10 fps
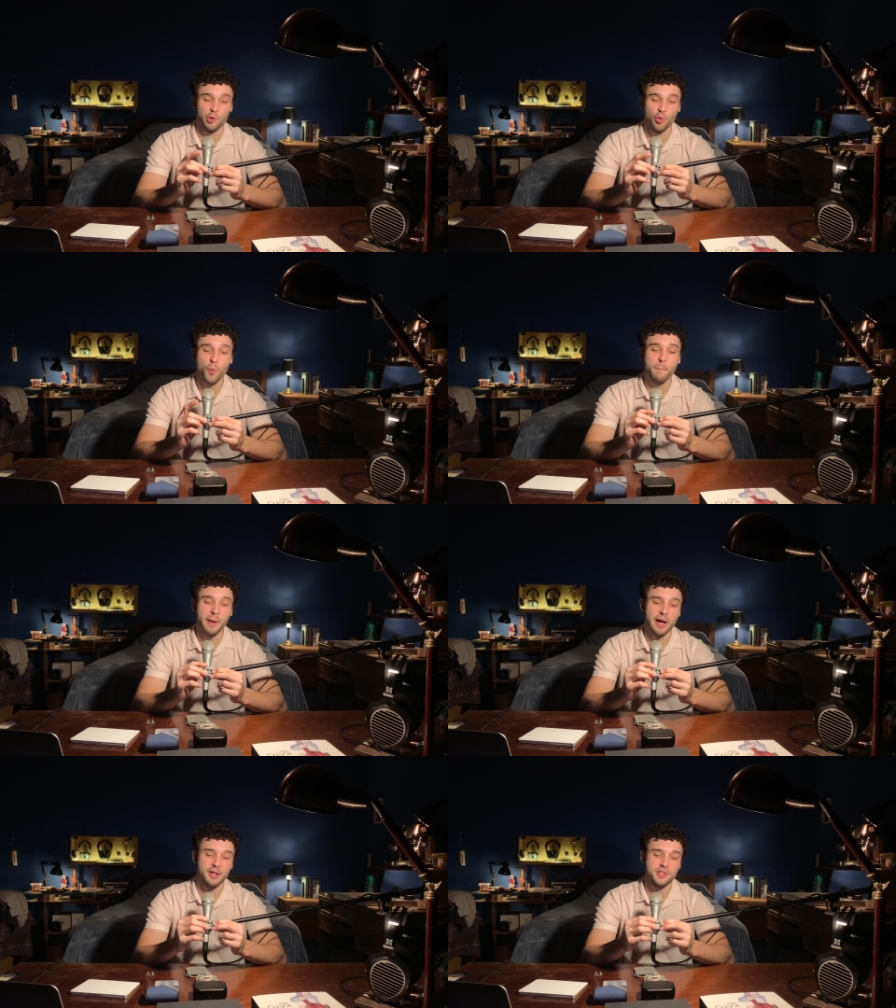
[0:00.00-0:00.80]
o
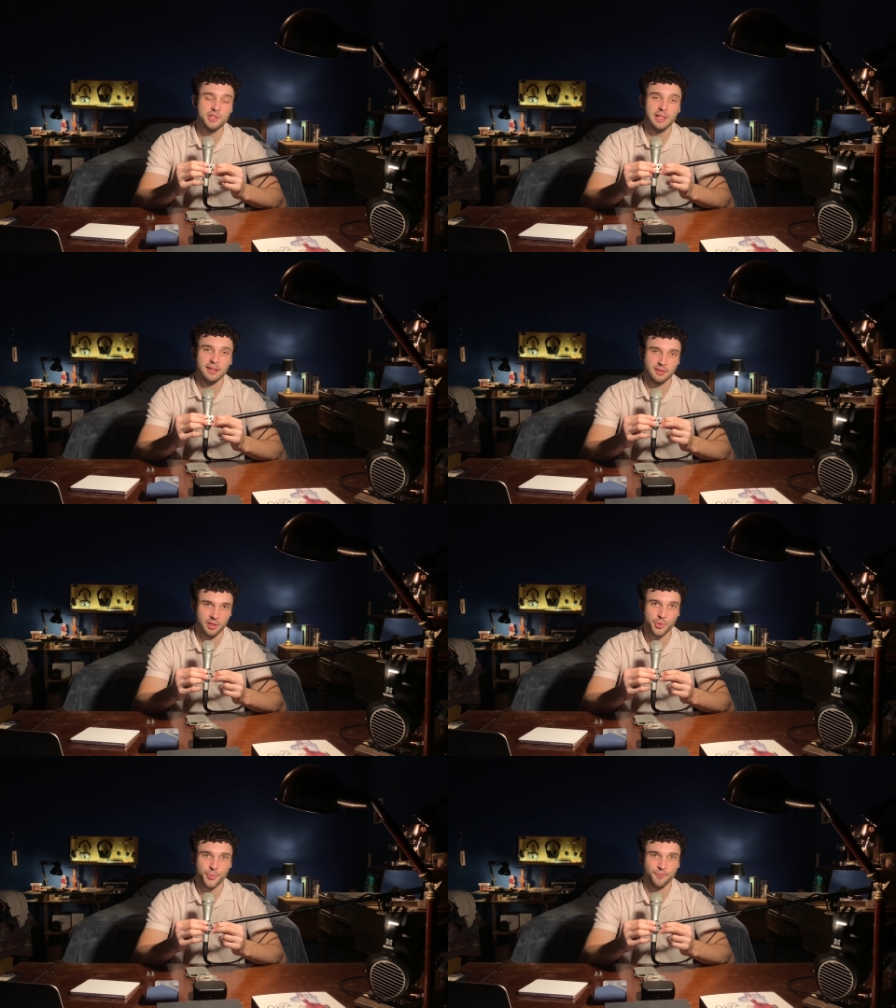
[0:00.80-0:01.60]
par de
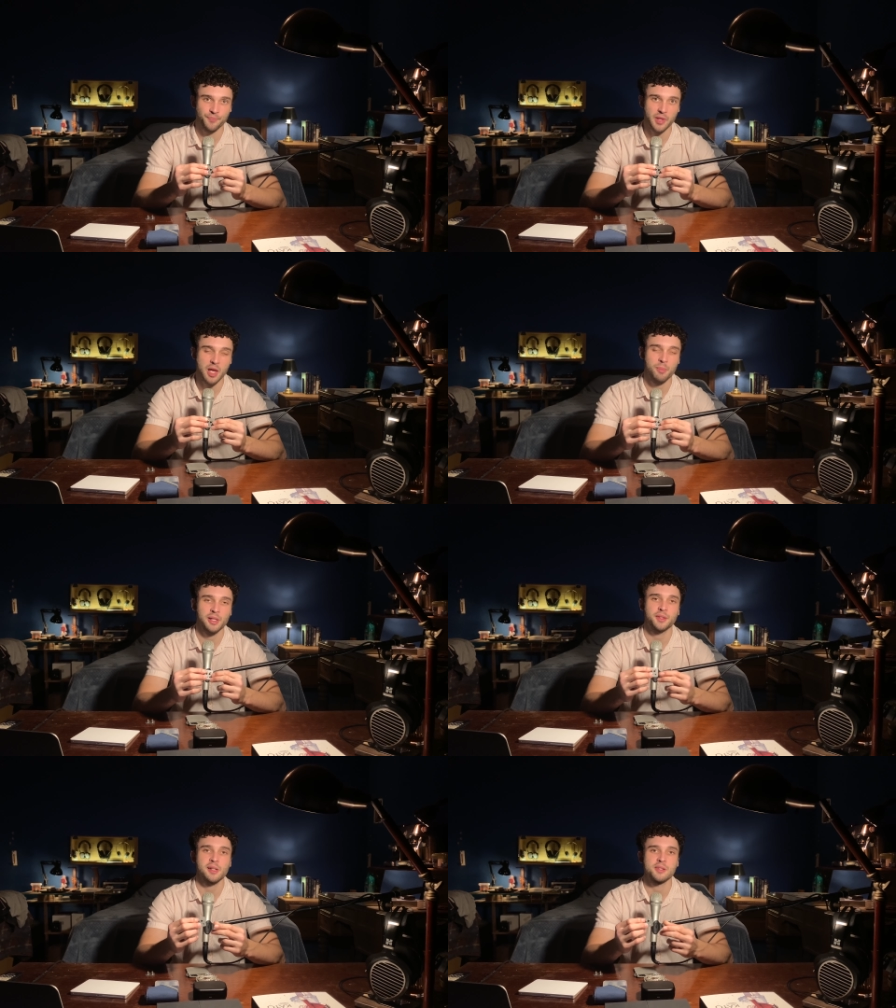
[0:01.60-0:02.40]
latão é para
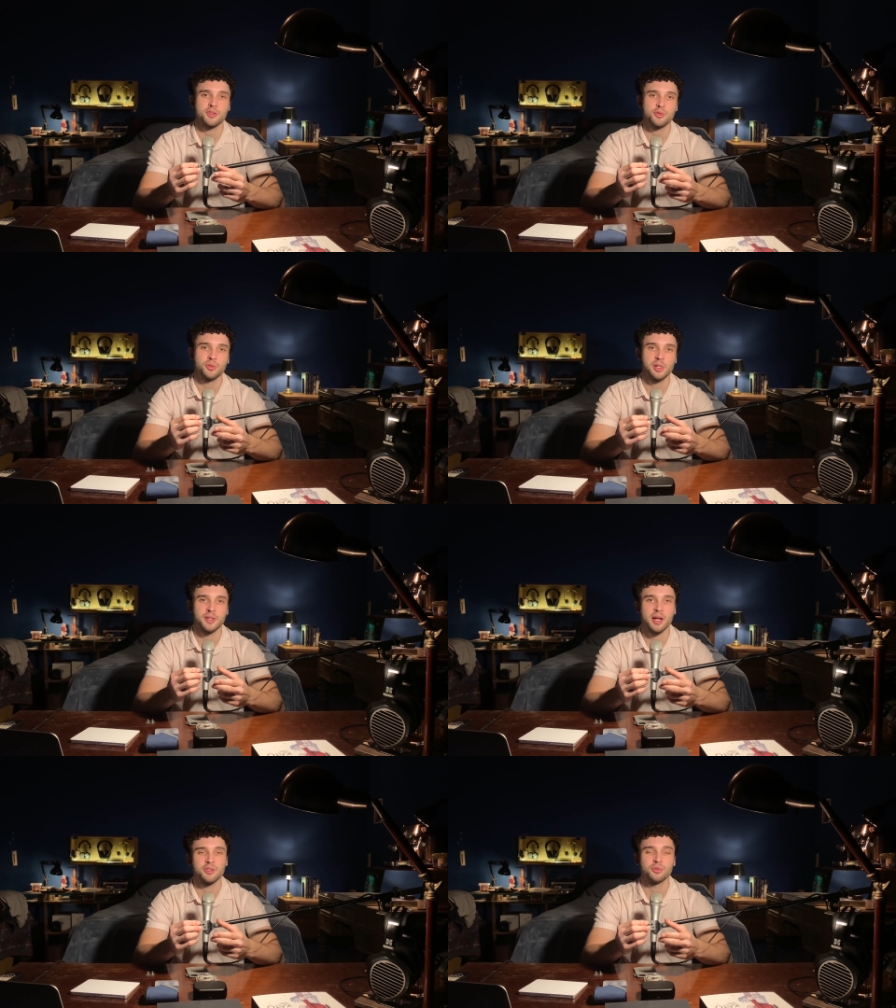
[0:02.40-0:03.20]
trazer a
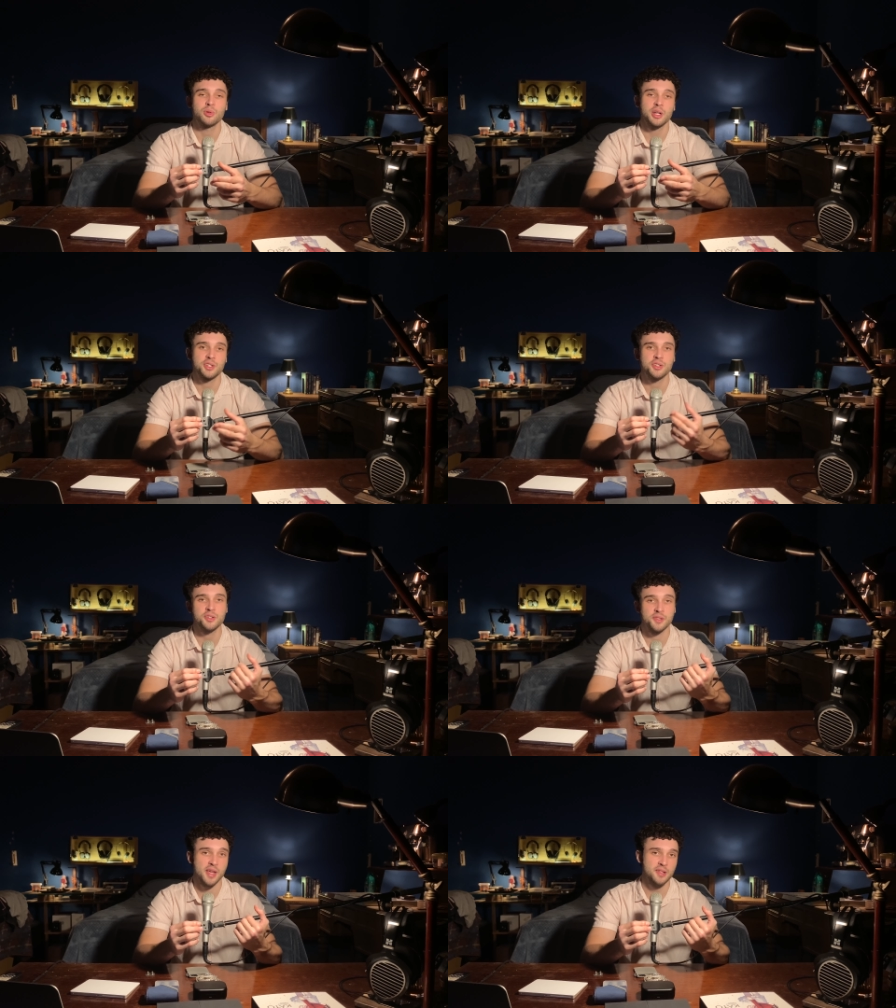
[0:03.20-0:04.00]
sonoridade do
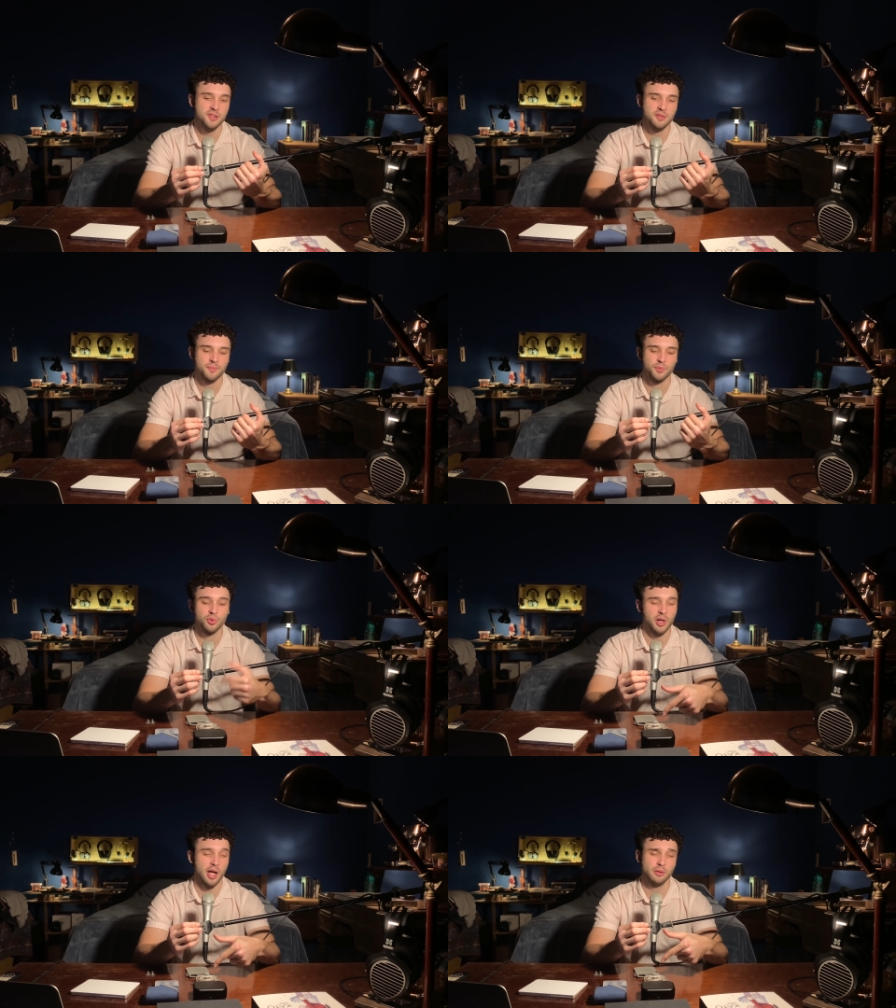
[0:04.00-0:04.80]
KXXS no
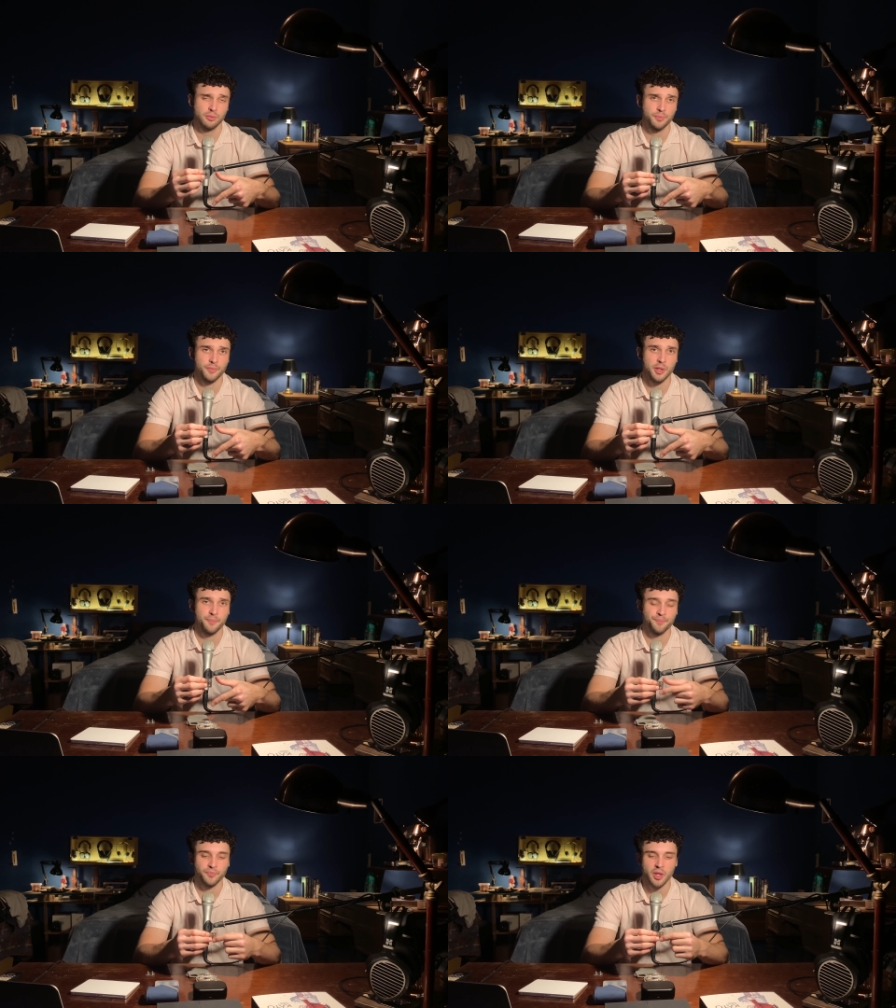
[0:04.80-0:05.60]
Cato, né?
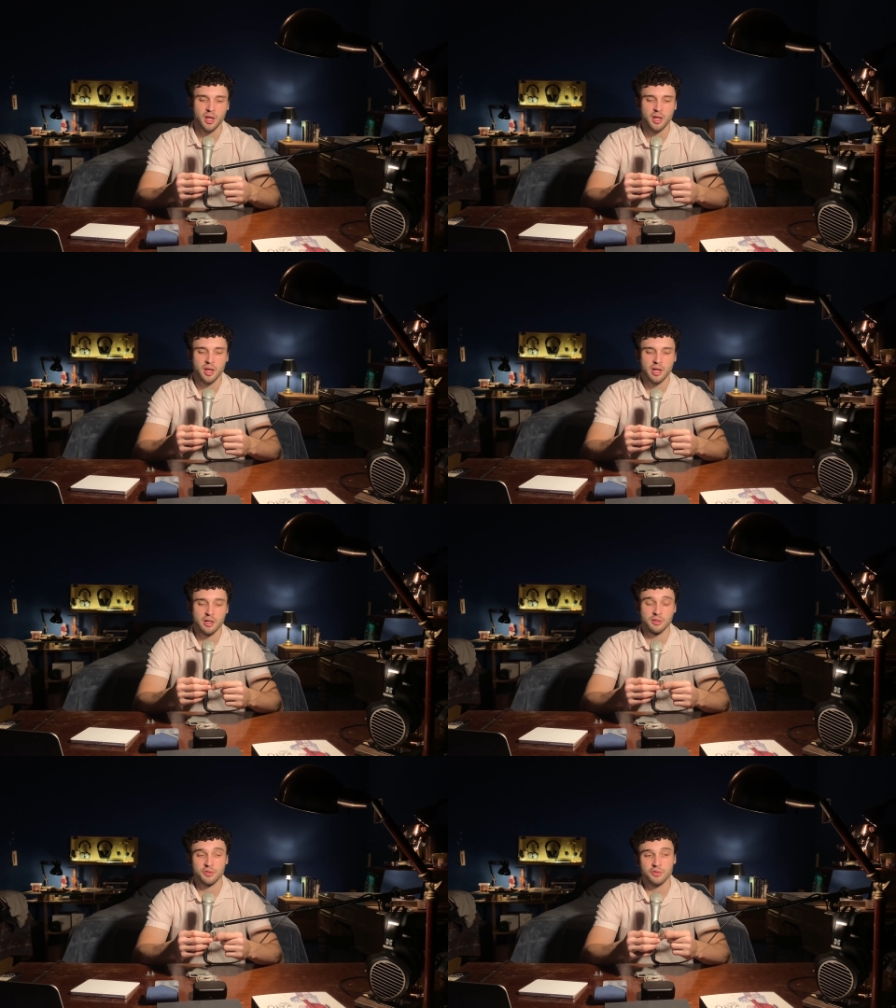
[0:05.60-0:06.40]

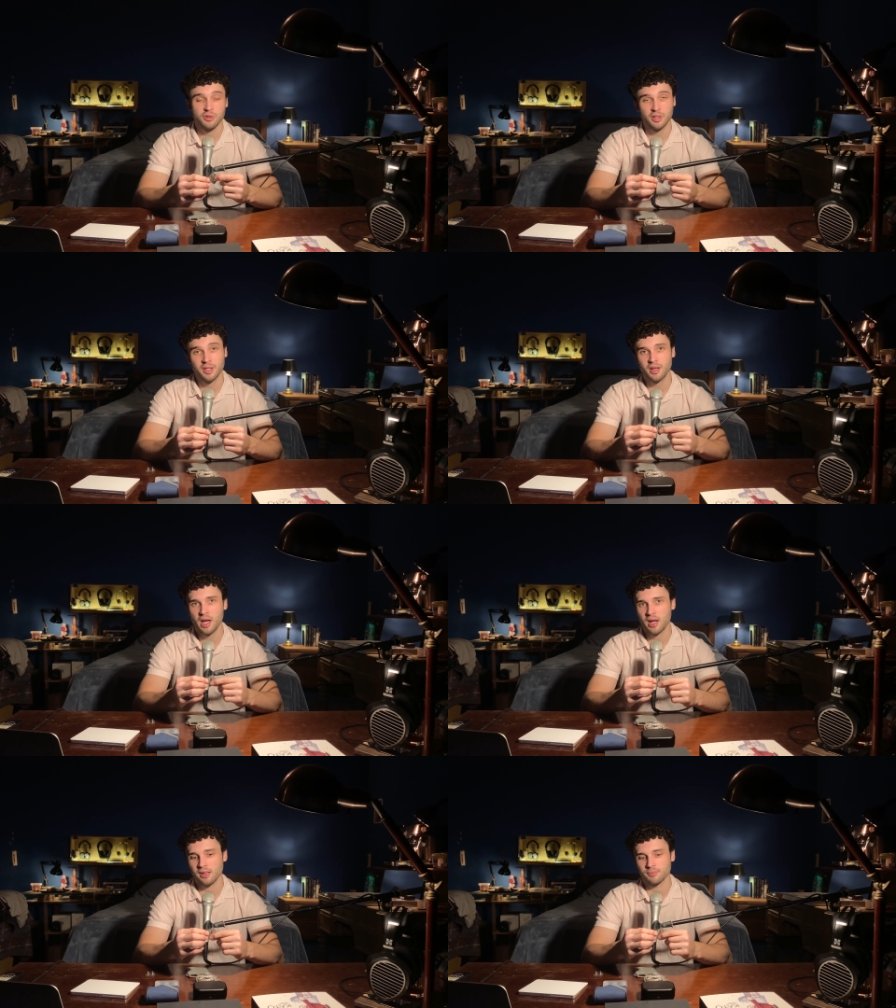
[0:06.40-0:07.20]
Só que, cara,